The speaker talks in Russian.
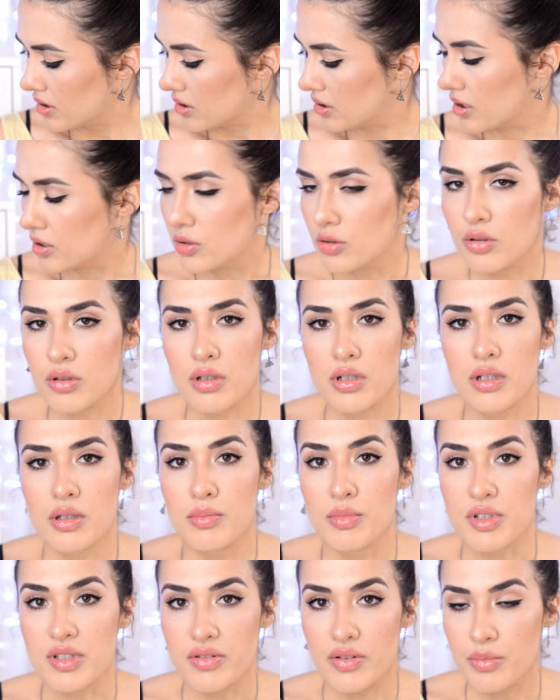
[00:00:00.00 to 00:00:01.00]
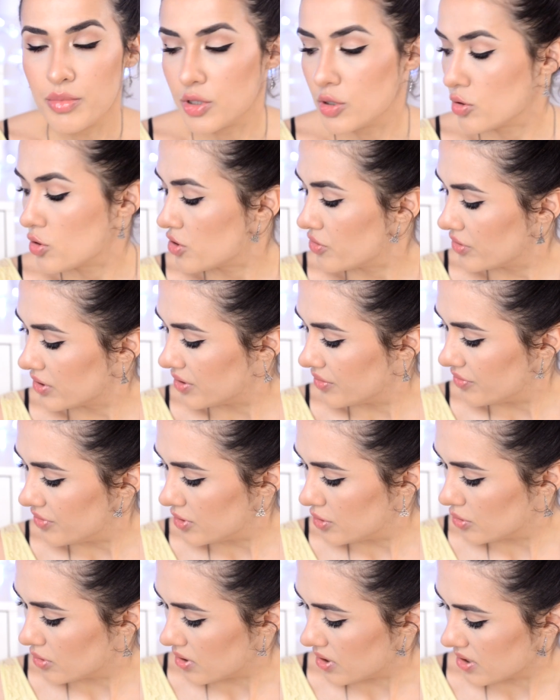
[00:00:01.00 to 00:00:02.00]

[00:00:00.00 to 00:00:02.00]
которые мы с вами тоже в этом видео